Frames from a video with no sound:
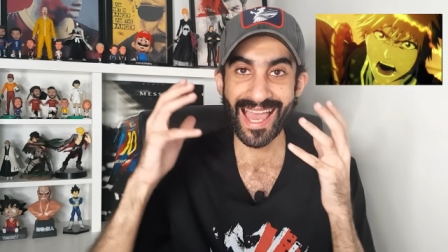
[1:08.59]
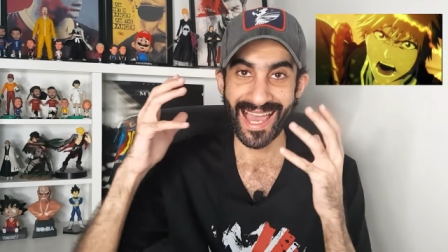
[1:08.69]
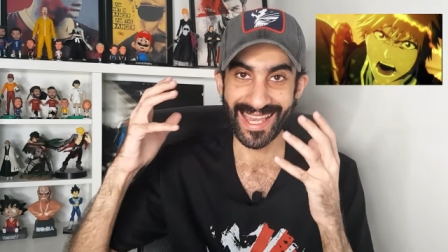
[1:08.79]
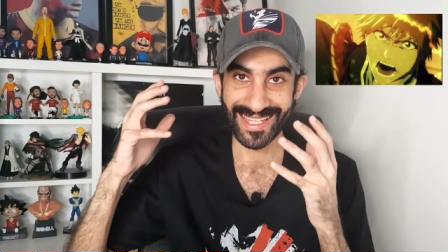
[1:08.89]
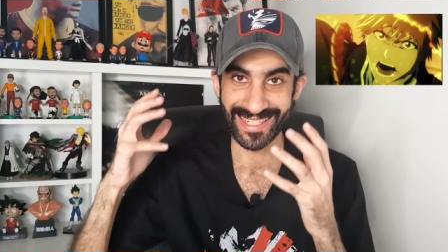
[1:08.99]

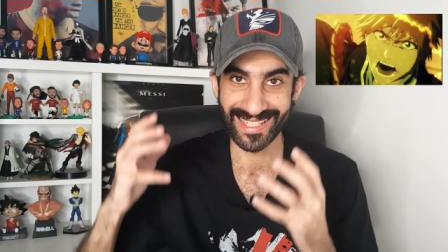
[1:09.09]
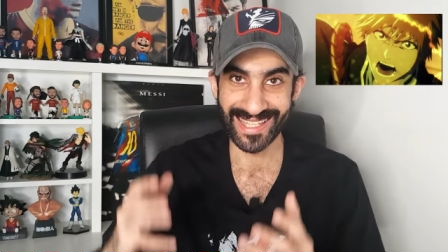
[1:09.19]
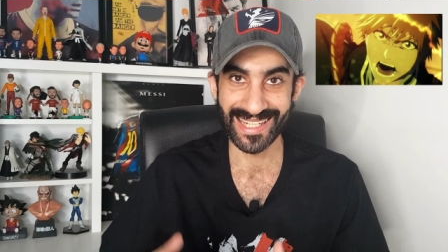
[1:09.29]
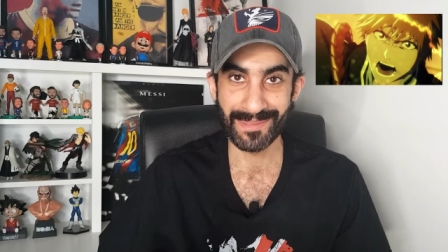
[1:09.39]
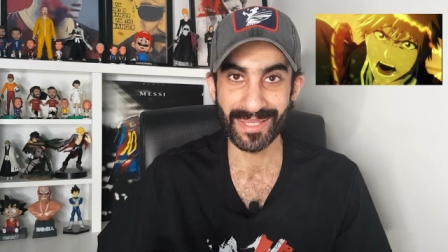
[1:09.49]
حق
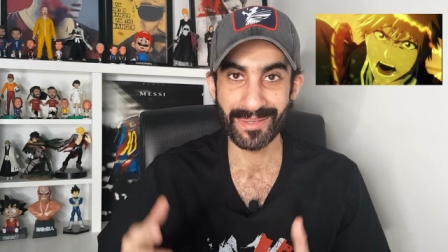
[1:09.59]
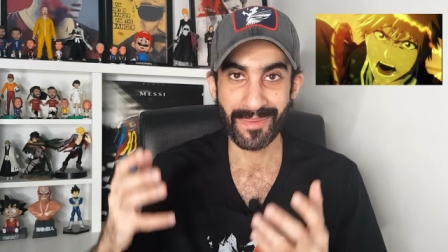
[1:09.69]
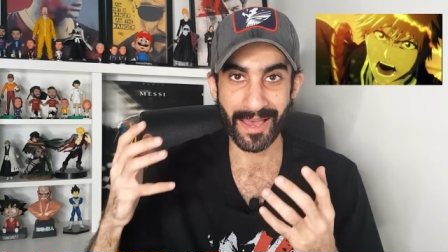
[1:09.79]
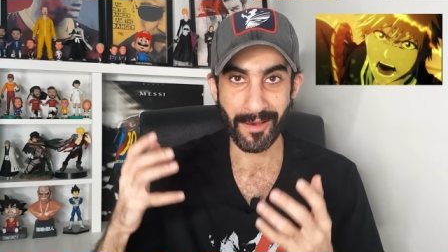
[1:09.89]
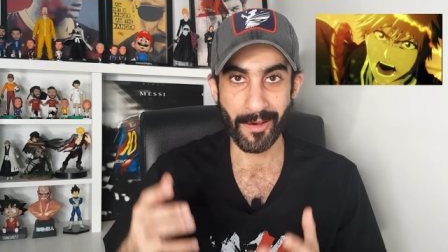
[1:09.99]
الانمي
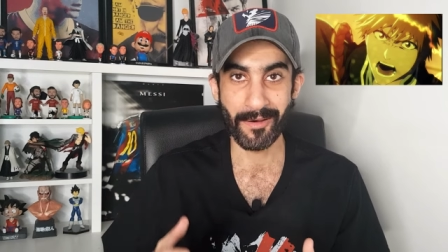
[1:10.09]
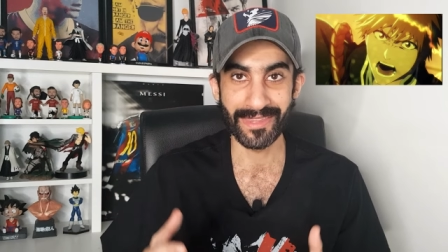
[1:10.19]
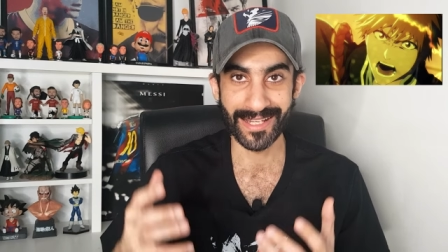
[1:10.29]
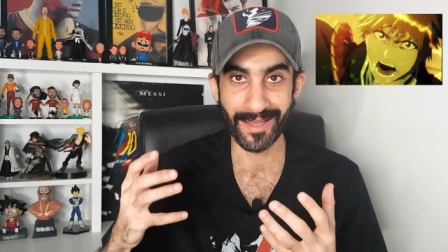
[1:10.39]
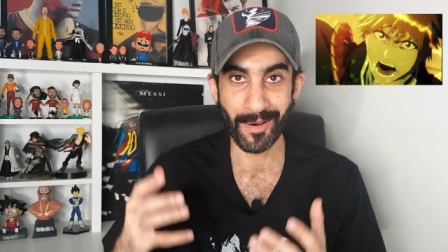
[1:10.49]
مع
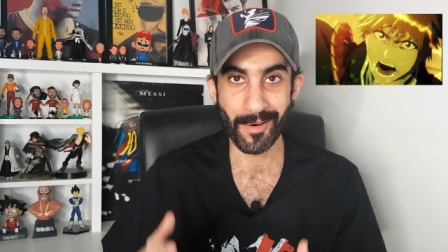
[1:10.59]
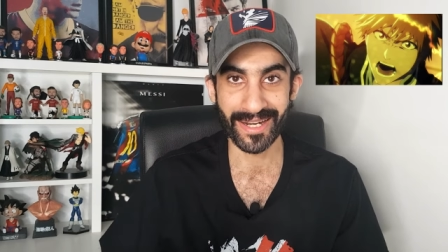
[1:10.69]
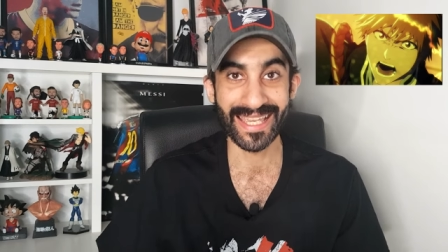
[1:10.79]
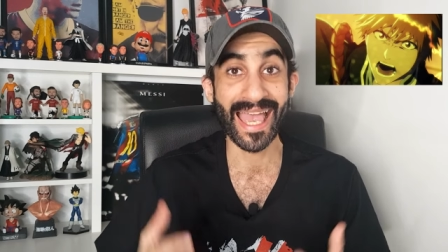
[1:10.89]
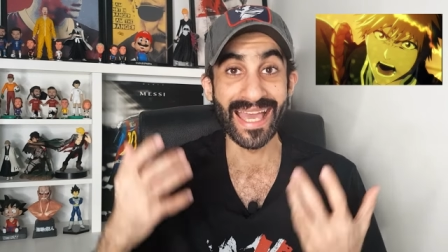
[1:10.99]
هذه
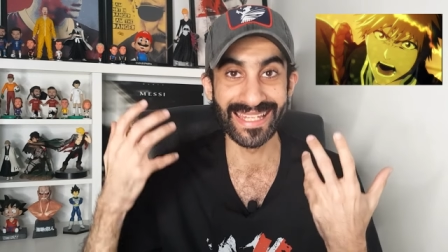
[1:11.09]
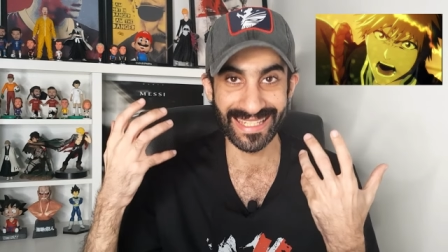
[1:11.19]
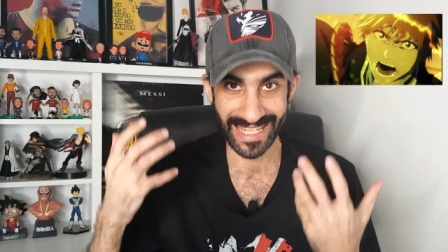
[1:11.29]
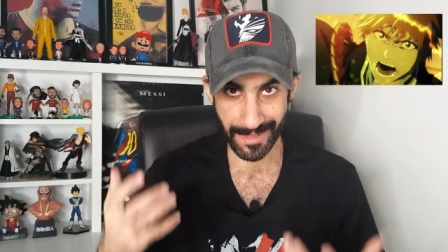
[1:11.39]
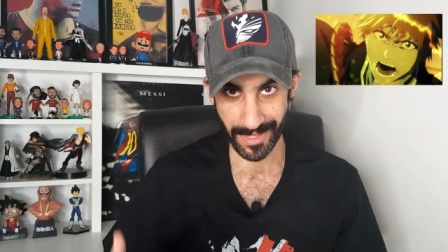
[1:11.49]
الارك
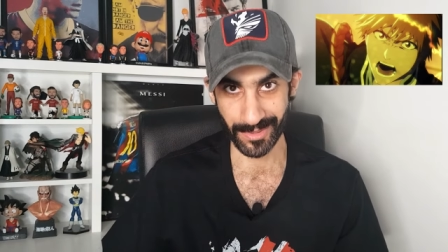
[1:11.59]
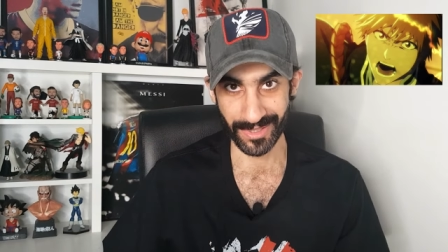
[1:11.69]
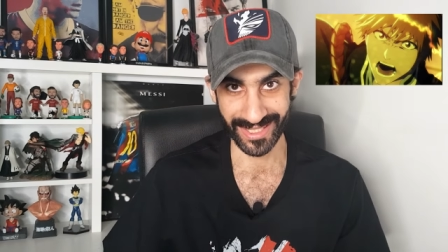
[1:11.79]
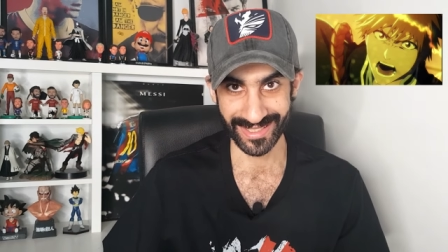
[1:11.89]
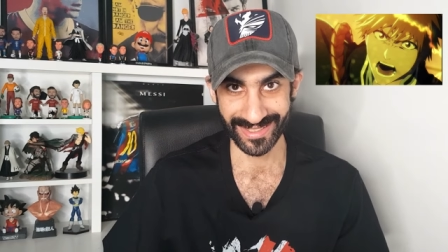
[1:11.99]

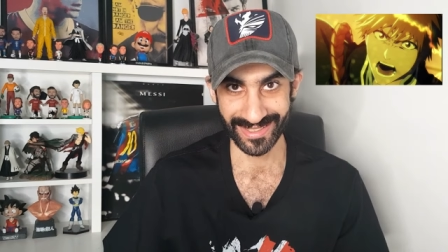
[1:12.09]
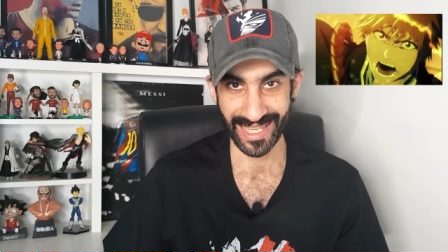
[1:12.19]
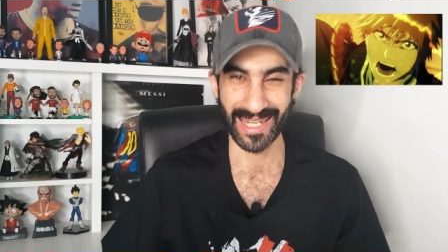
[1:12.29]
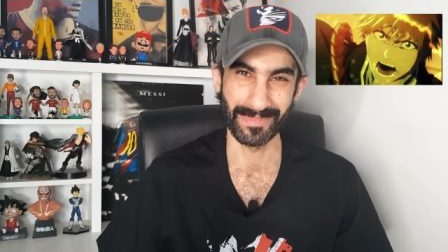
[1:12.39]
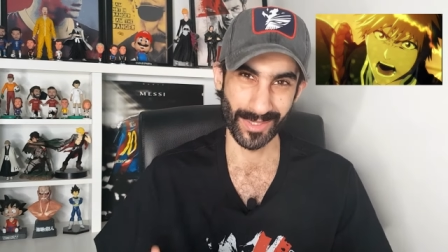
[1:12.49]
الدموي
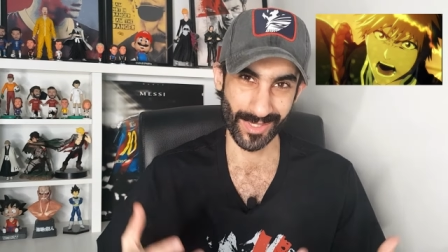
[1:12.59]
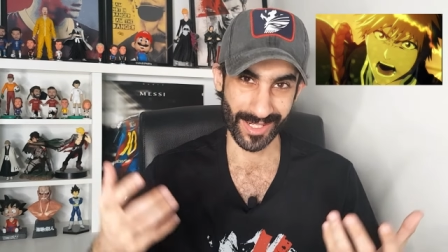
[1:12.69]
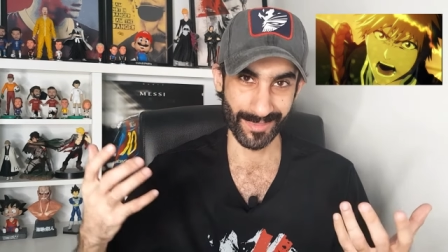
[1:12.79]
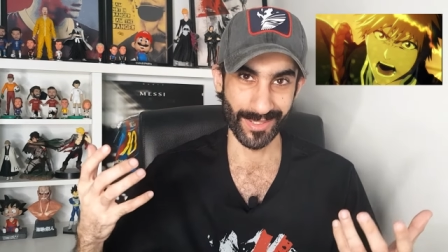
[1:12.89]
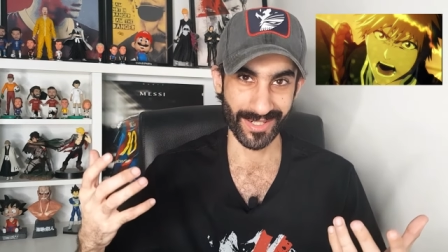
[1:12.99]
خلينا نبتدي
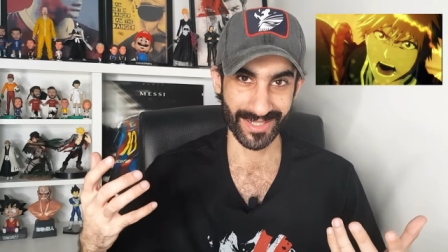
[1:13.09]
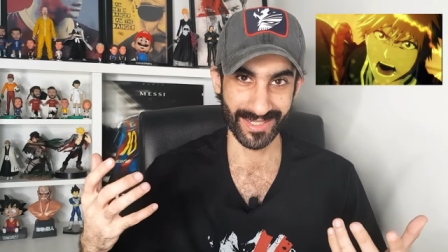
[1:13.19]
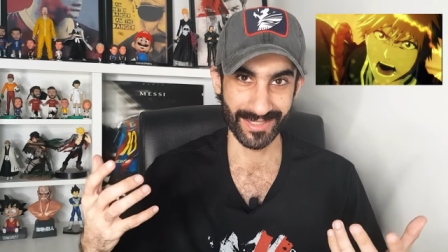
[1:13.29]
وياكم الارك